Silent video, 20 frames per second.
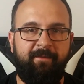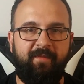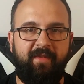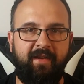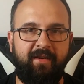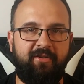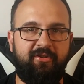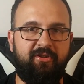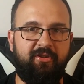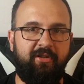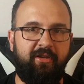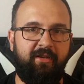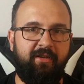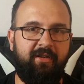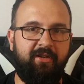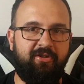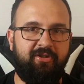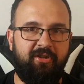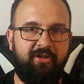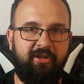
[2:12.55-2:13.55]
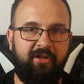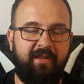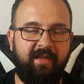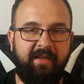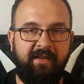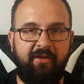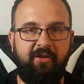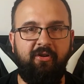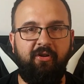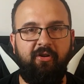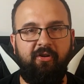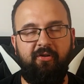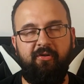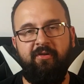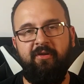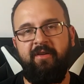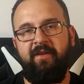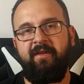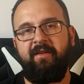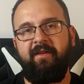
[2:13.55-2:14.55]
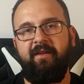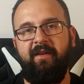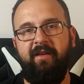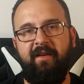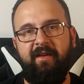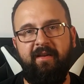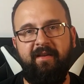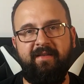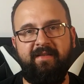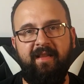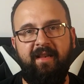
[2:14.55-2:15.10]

także jeżeli tylko E,